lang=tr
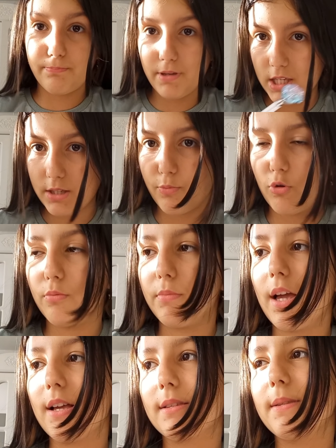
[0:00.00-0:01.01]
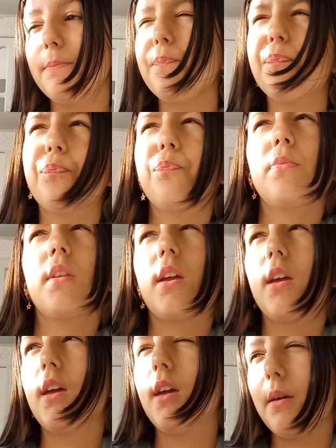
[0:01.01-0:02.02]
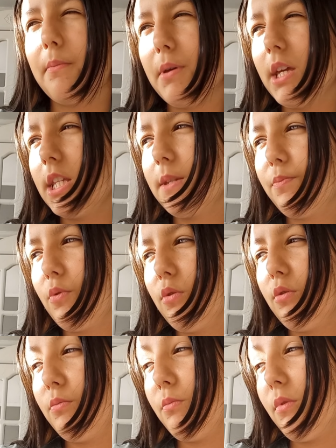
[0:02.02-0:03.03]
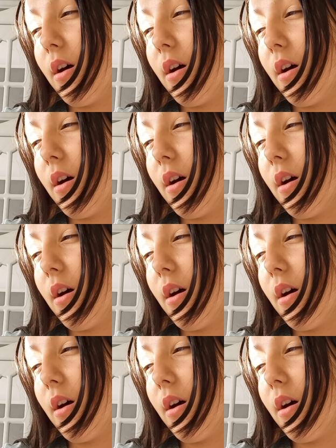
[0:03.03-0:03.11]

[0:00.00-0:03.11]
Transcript: 5 bölüm yazdım. 5 bölüm